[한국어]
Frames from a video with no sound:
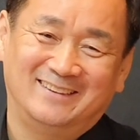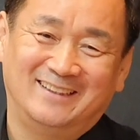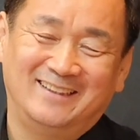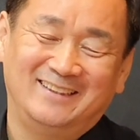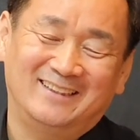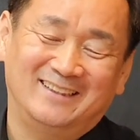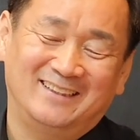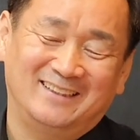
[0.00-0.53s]

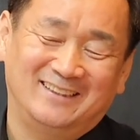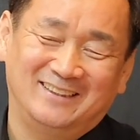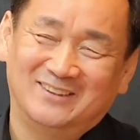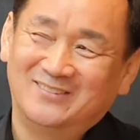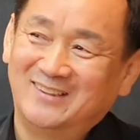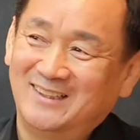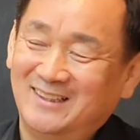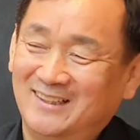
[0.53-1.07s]
옛날에
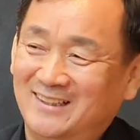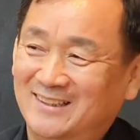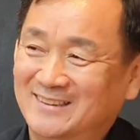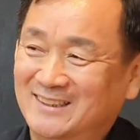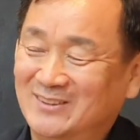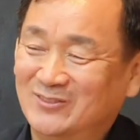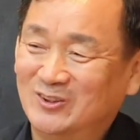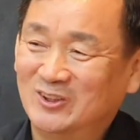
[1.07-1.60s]
영화
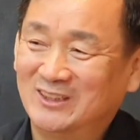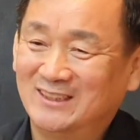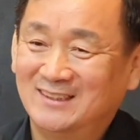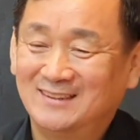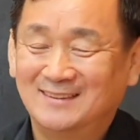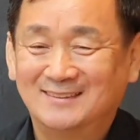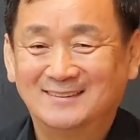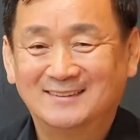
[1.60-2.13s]

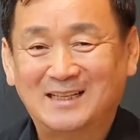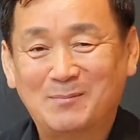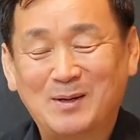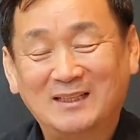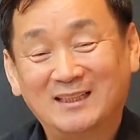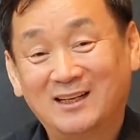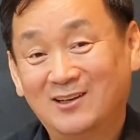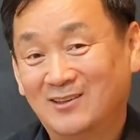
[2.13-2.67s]
제목이
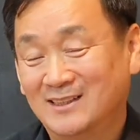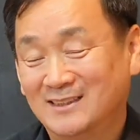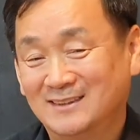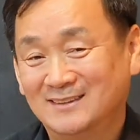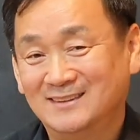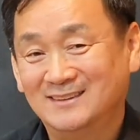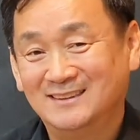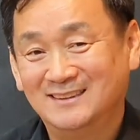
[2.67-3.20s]
사만다라고
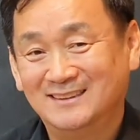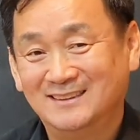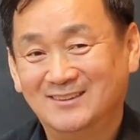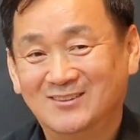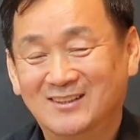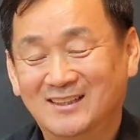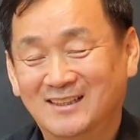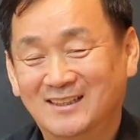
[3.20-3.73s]
하는
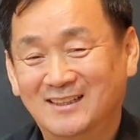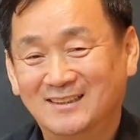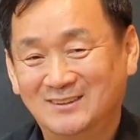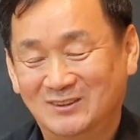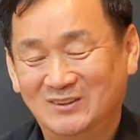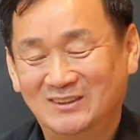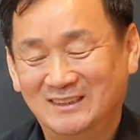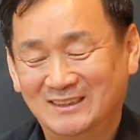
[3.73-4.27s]
영화
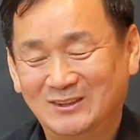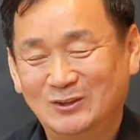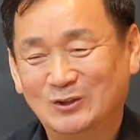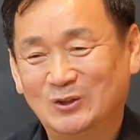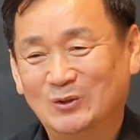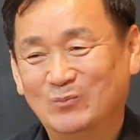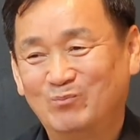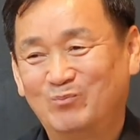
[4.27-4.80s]

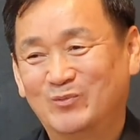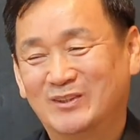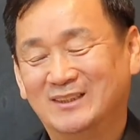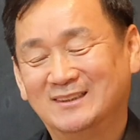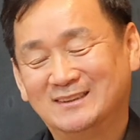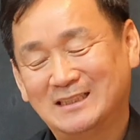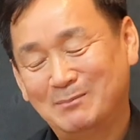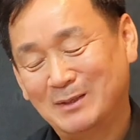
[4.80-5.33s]
있죠.
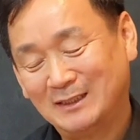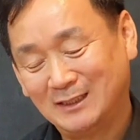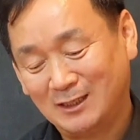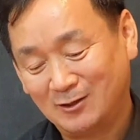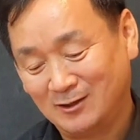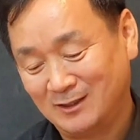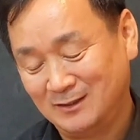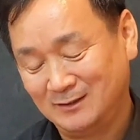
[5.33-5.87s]
예,
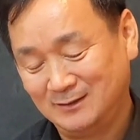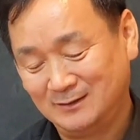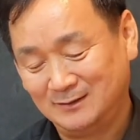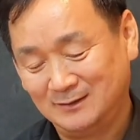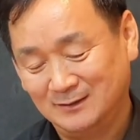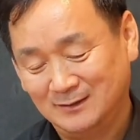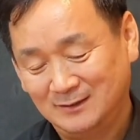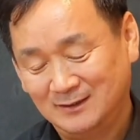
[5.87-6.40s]
사만다라고
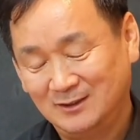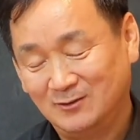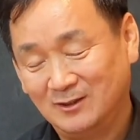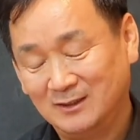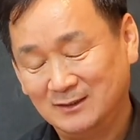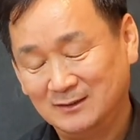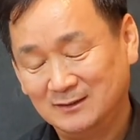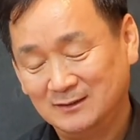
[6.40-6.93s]
하는
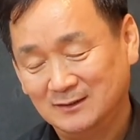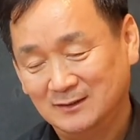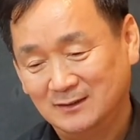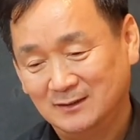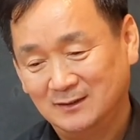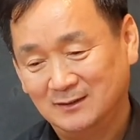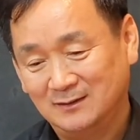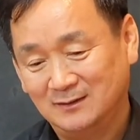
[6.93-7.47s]
영화는
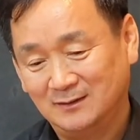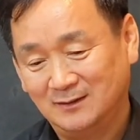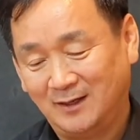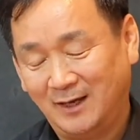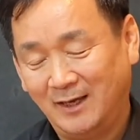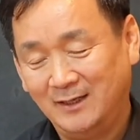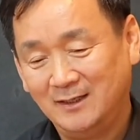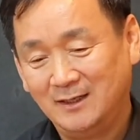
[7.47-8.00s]
어,
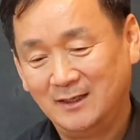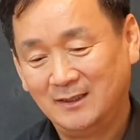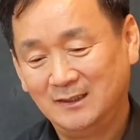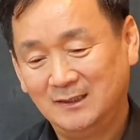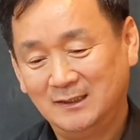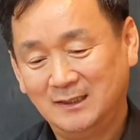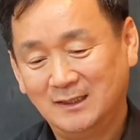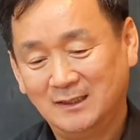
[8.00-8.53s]

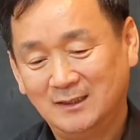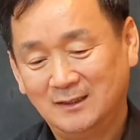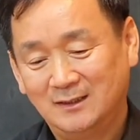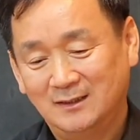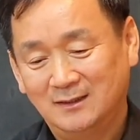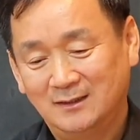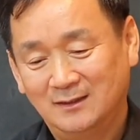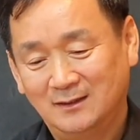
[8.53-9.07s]
AI가
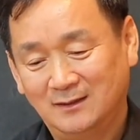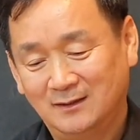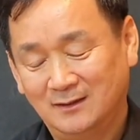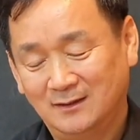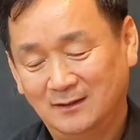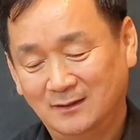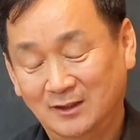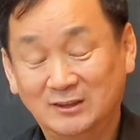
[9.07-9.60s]

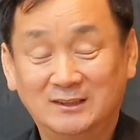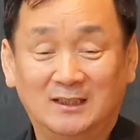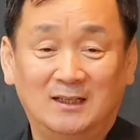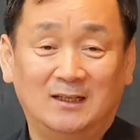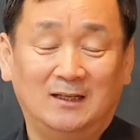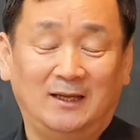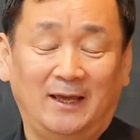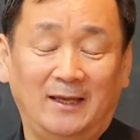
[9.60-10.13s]
어,
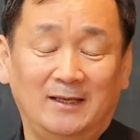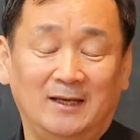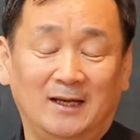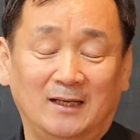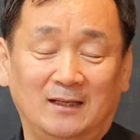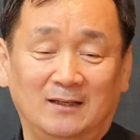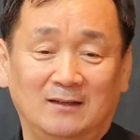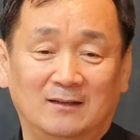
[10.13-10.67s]
여자
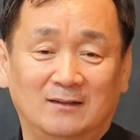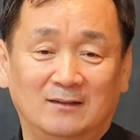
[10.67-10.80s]
AI